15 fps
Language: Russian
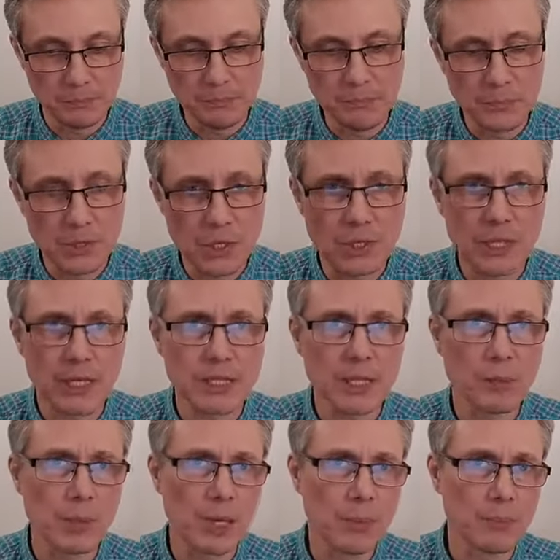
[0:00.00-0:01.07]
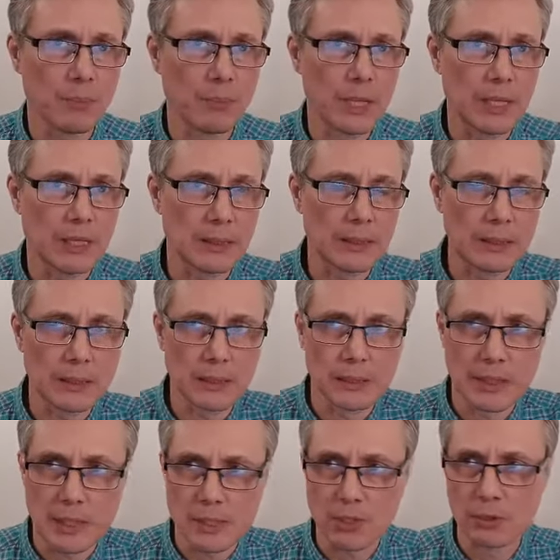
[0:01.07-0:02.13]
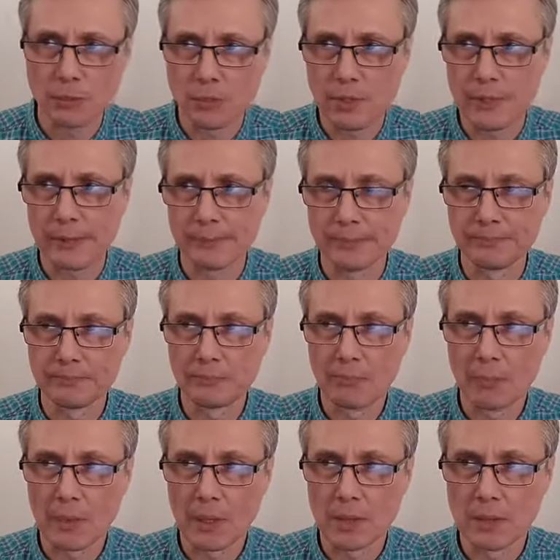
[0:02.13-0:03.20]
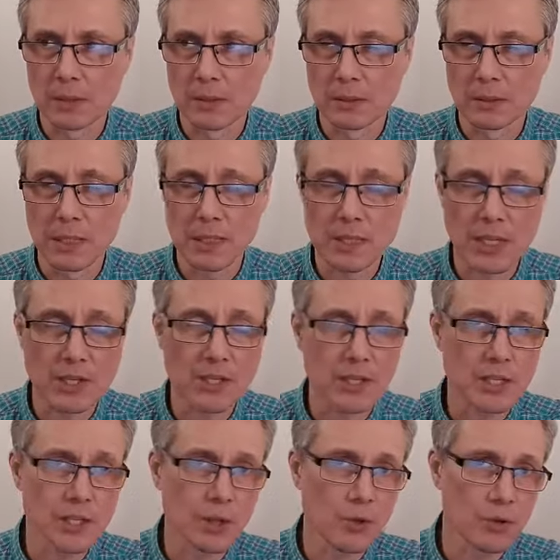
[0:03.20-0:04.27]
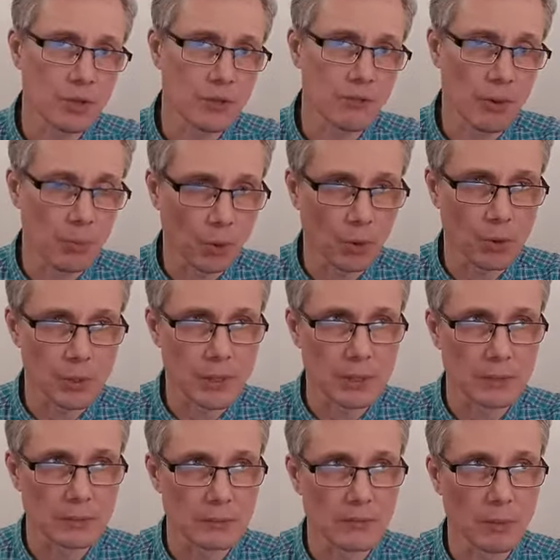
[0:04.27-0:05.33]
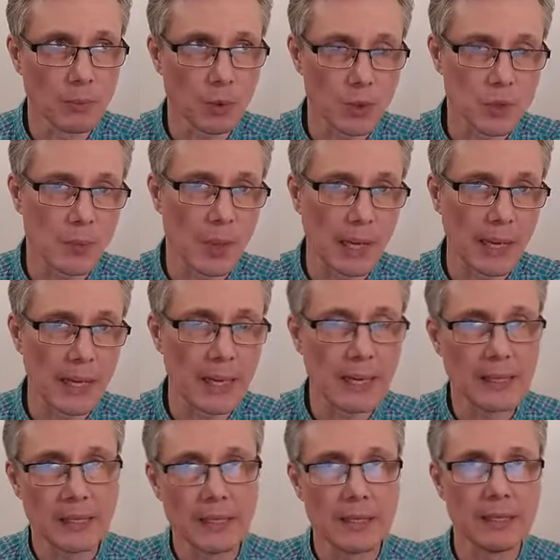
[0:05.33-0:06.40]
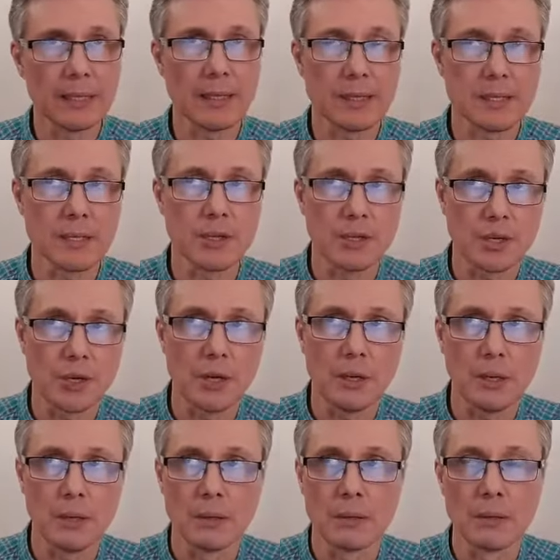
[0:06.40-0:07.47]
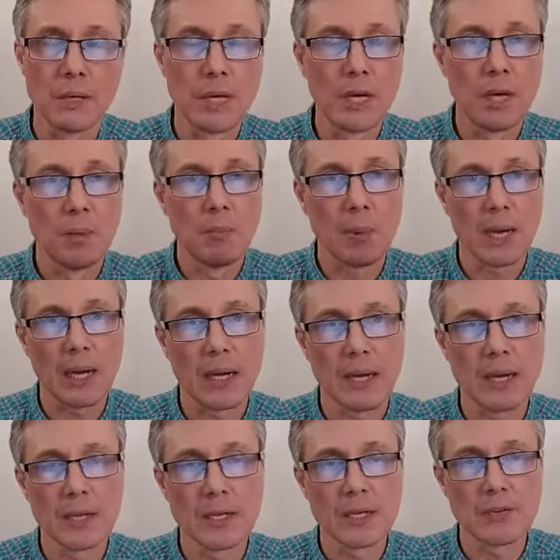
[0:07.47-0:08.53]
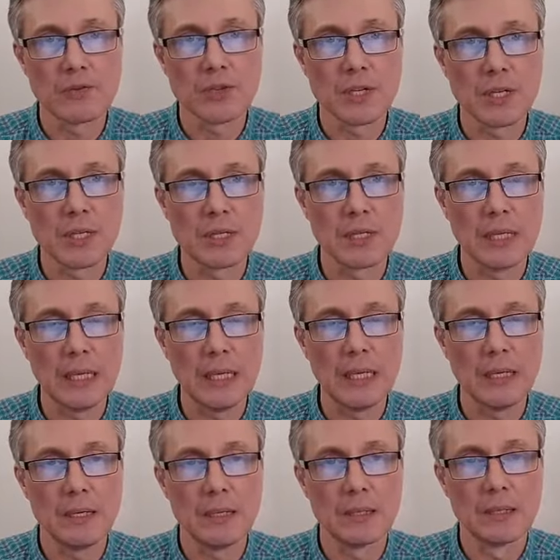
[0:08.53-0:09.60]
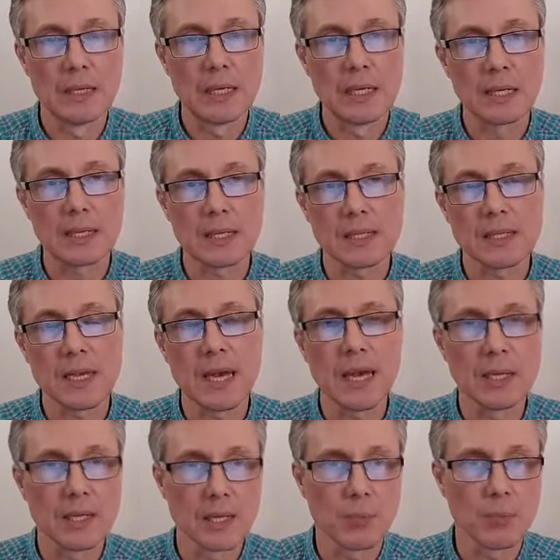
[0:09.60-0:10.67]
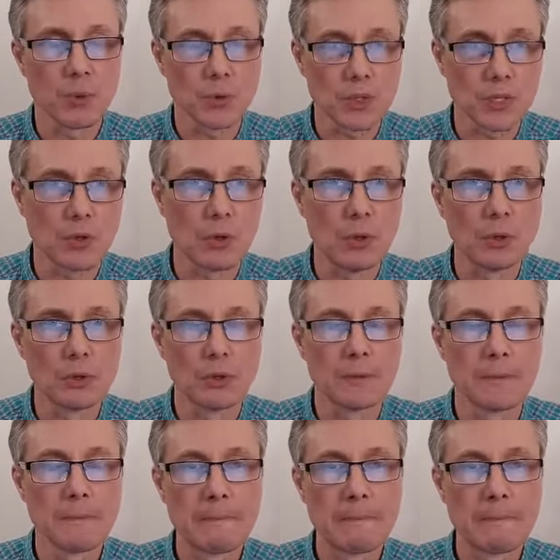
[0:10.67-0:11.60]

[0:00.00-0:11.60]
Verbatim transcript: сегодня хотел бы а, коснуться достаточно сложного вопроса, вопрос покаяния и развлечения, покаяния в жизнь и раскаяния по закону.